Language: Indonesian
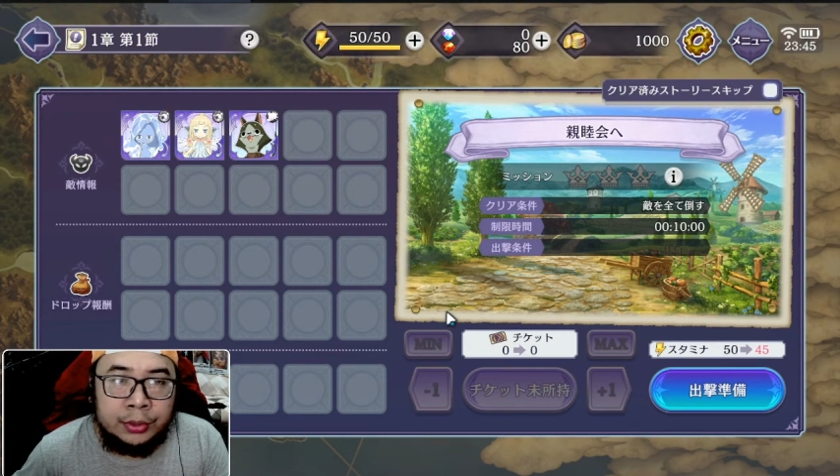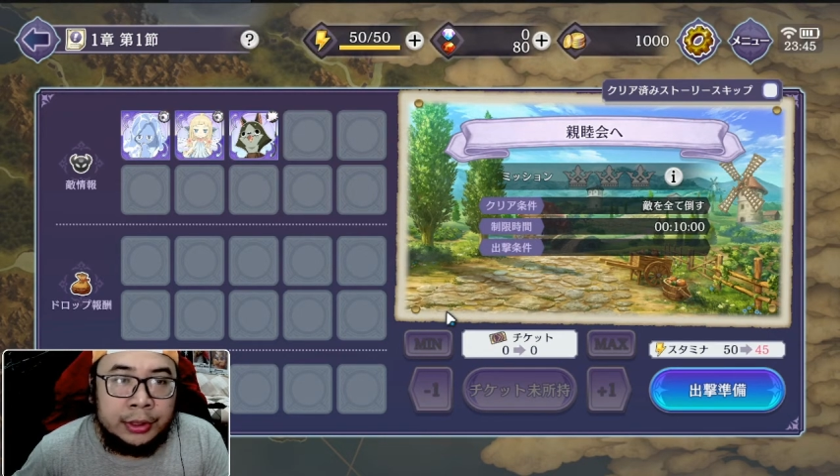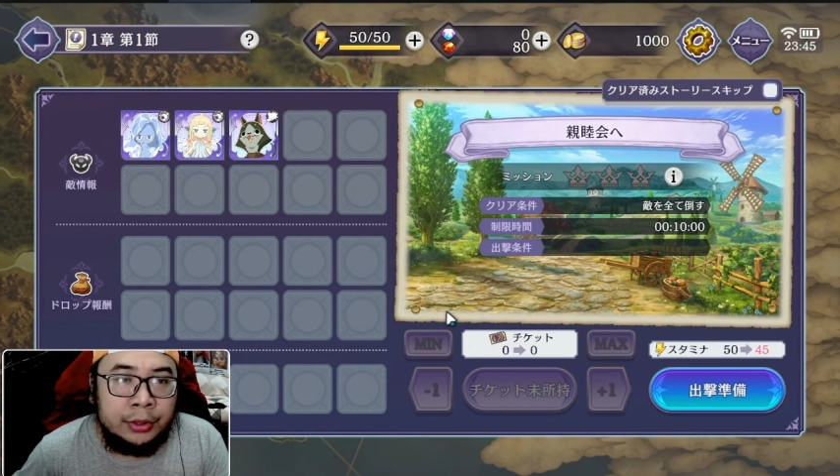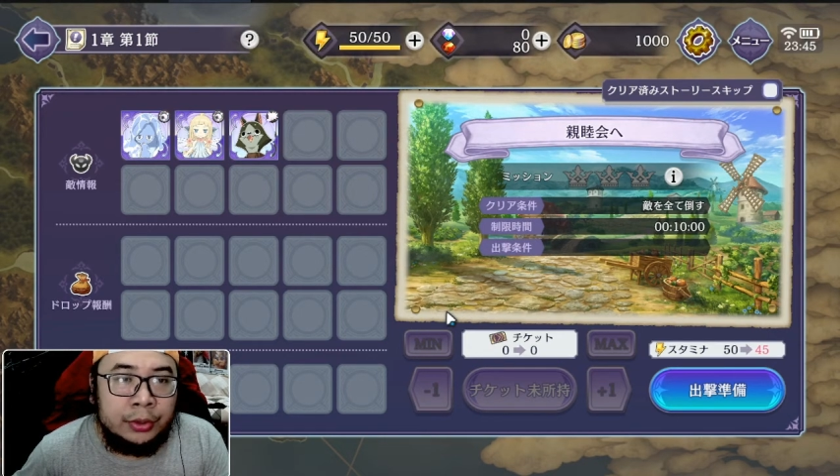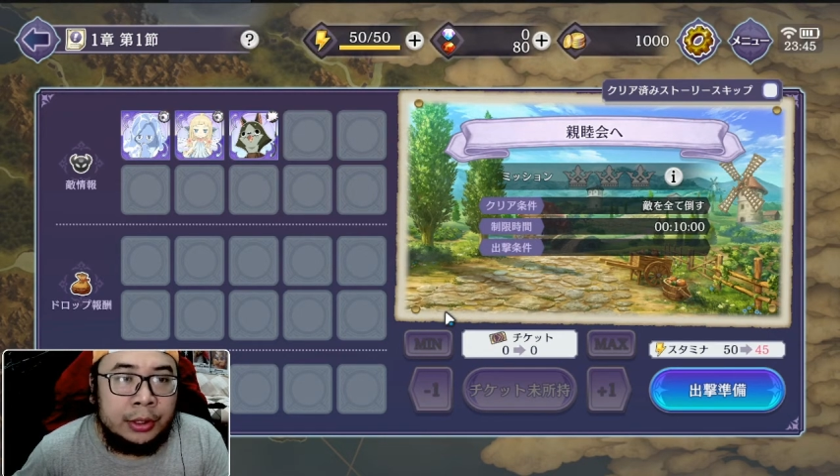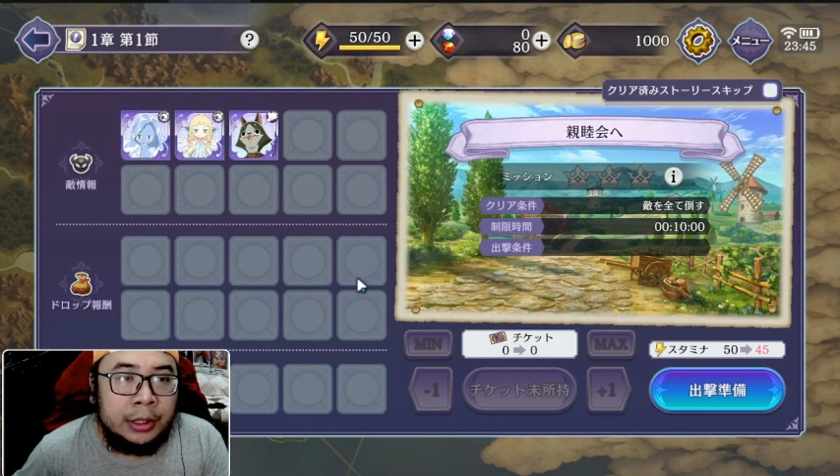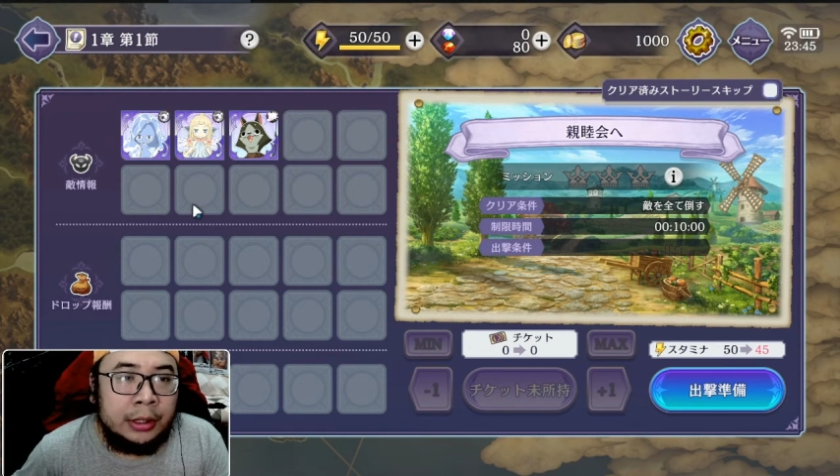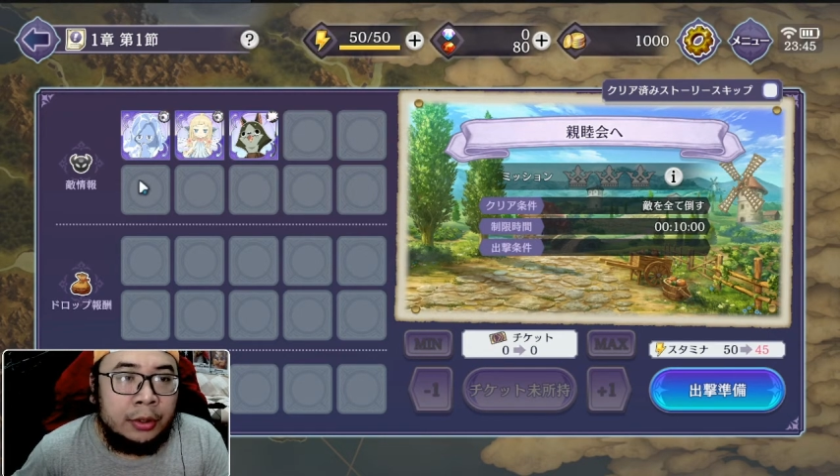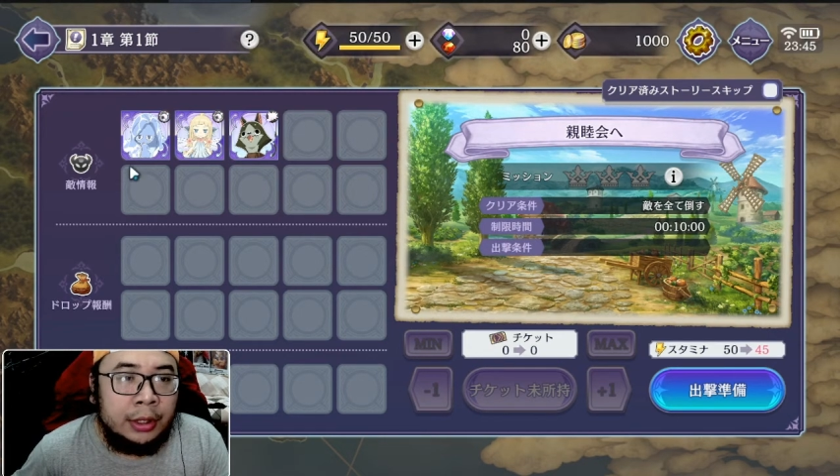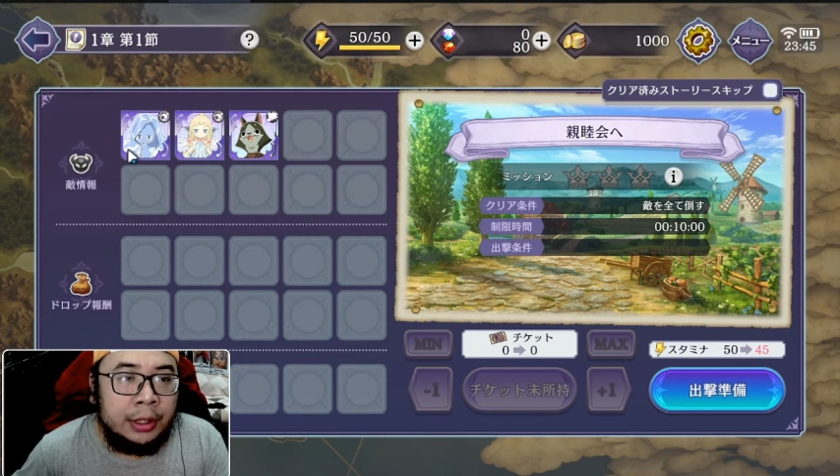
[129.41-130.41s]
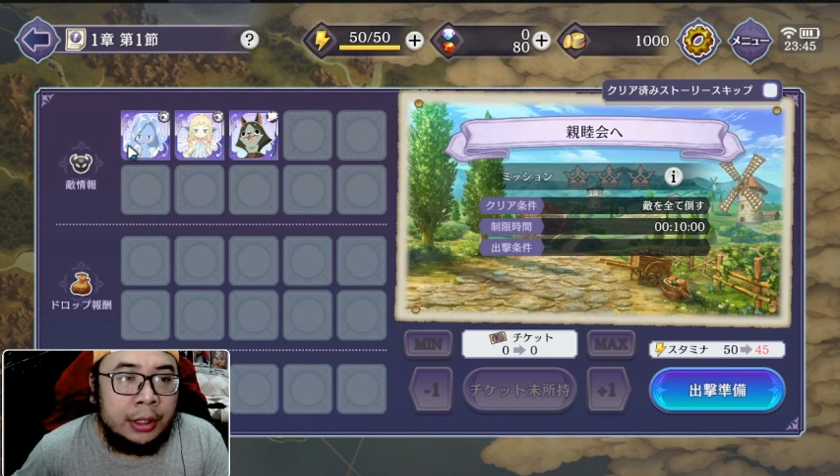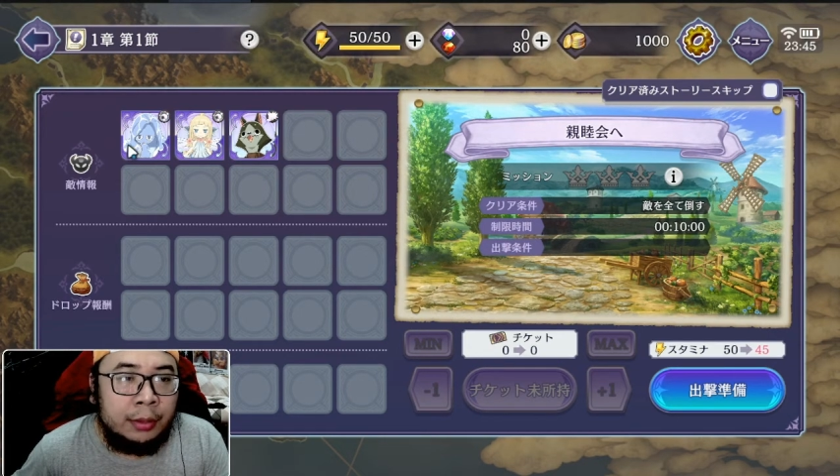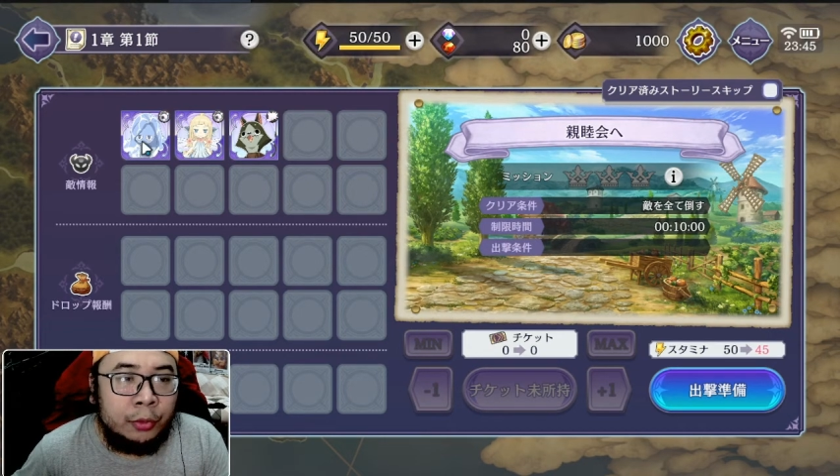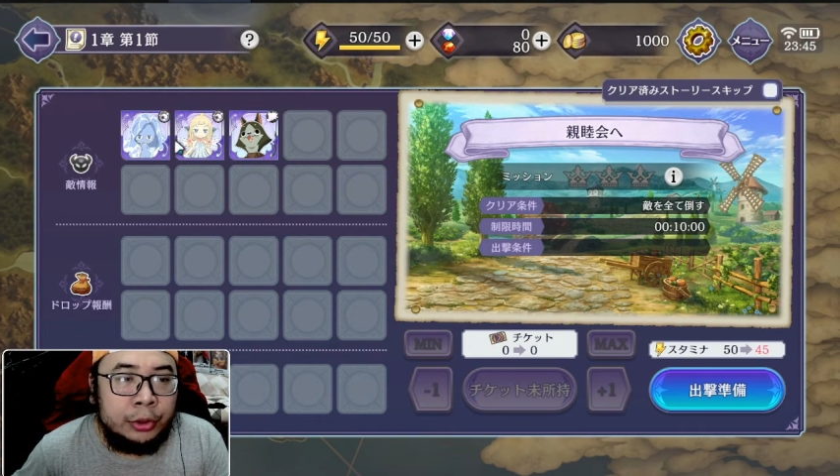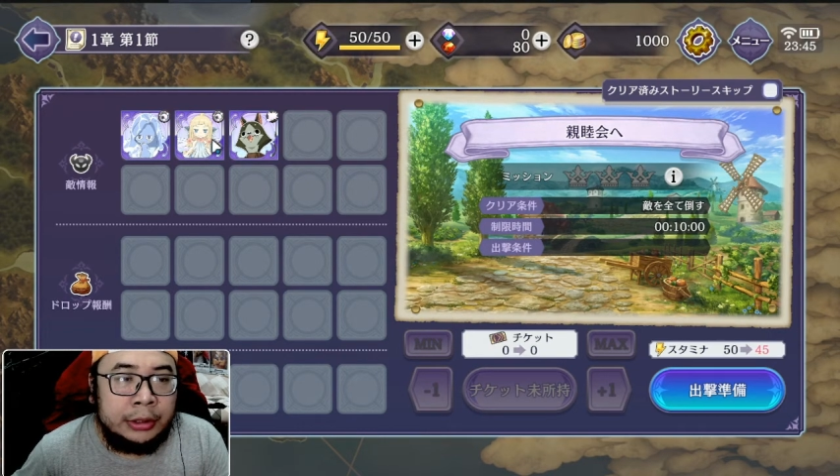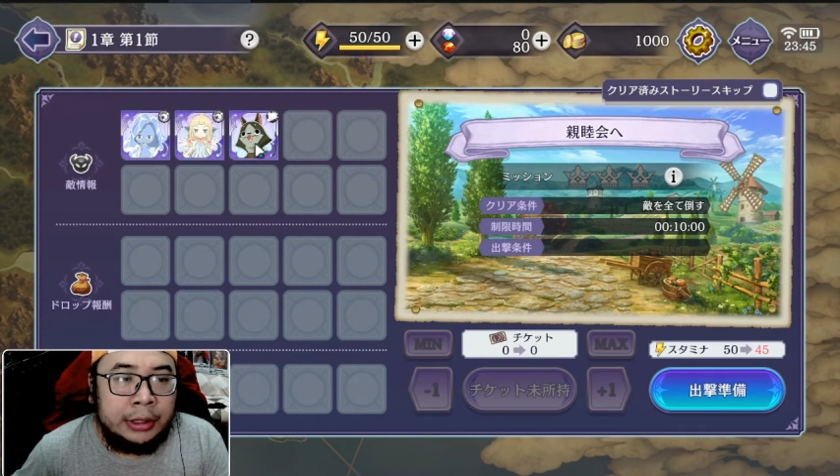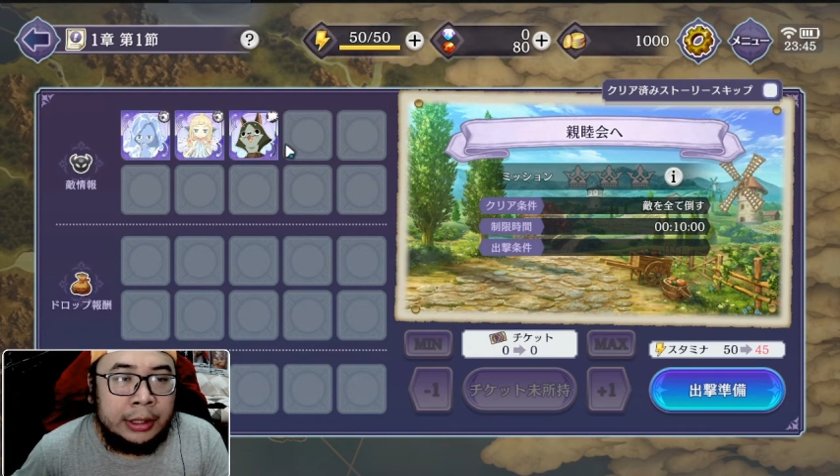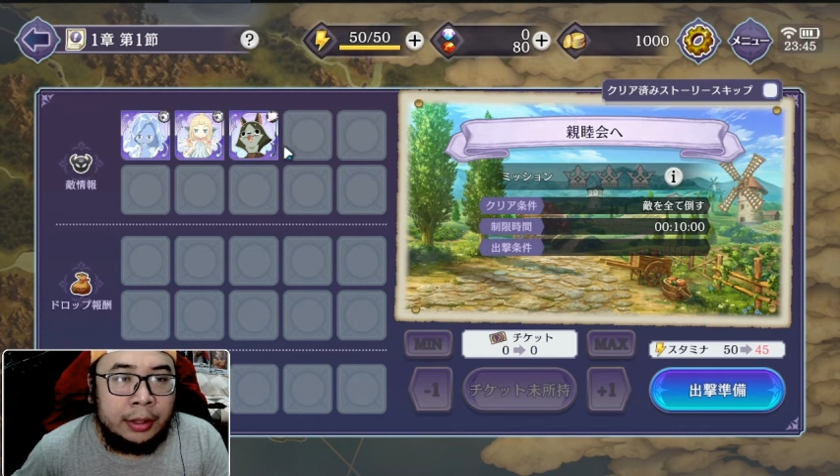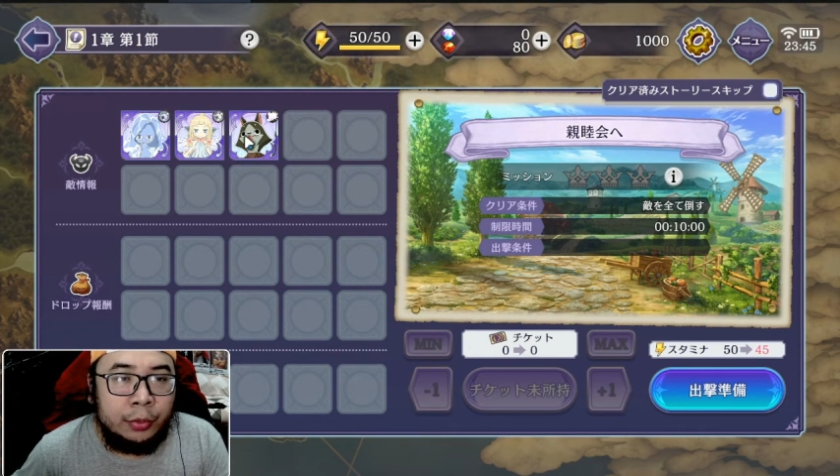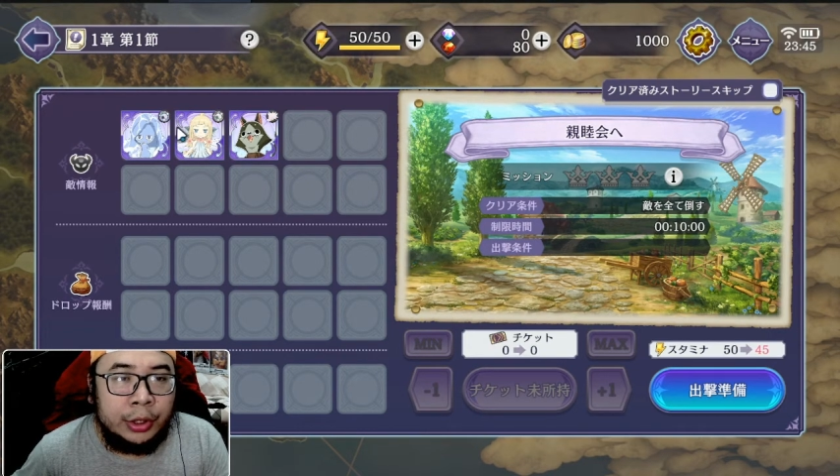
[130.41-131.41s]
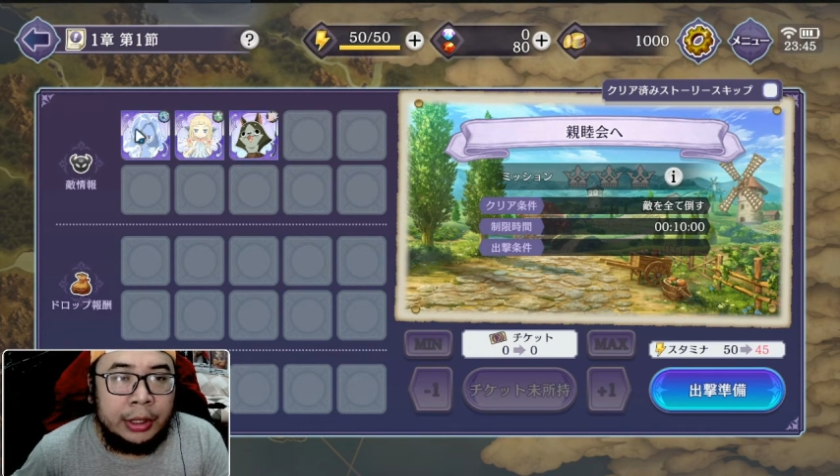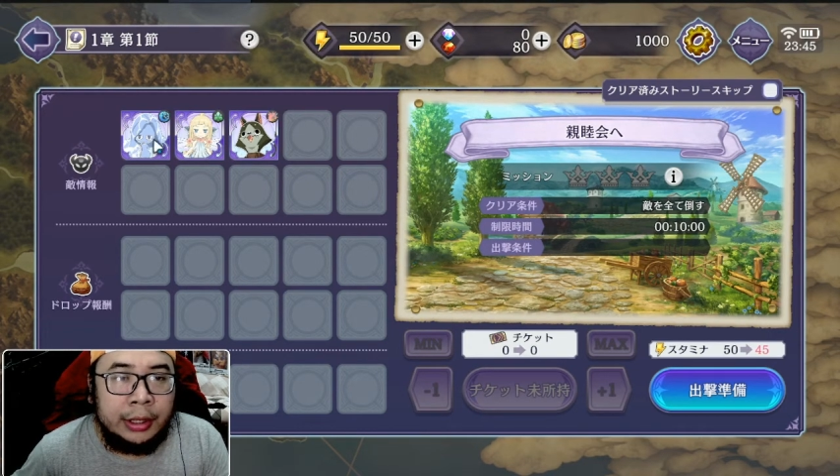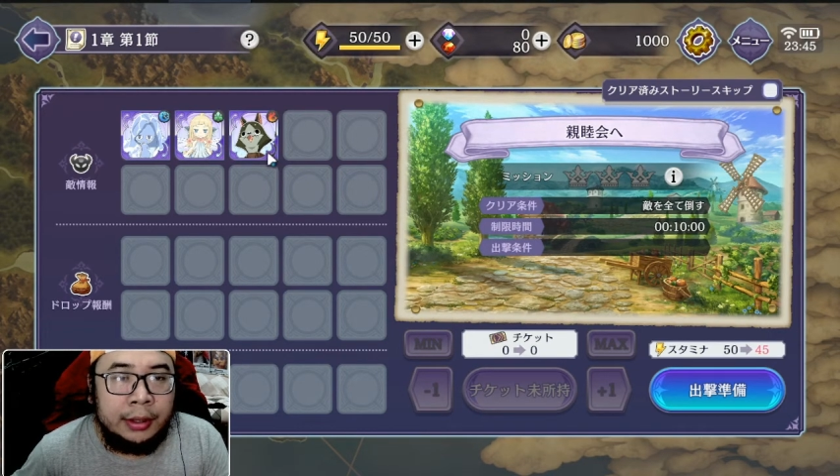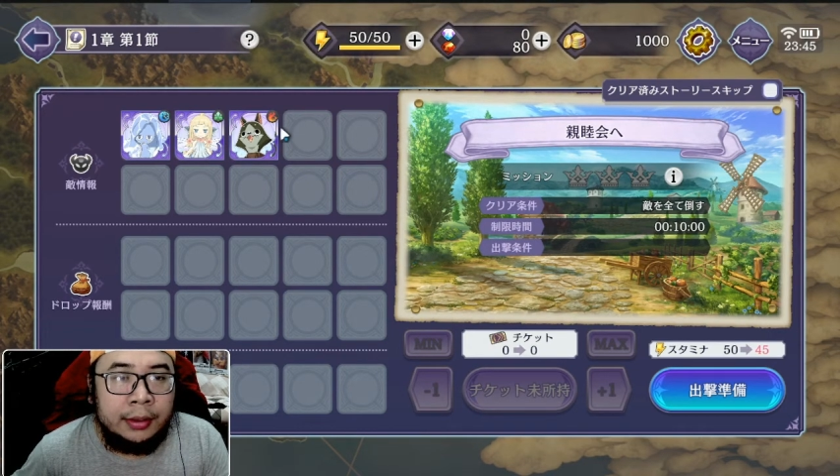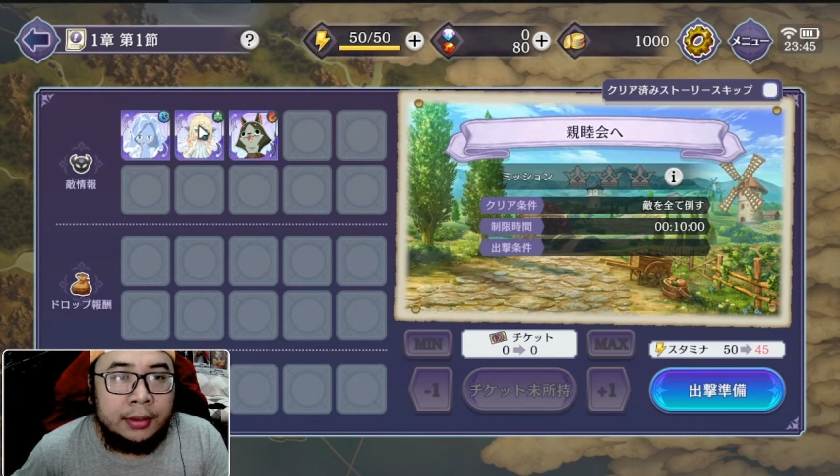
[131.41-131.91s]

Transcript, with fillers: saya juga tidak tahu dan ini monsternya kemungkinan ya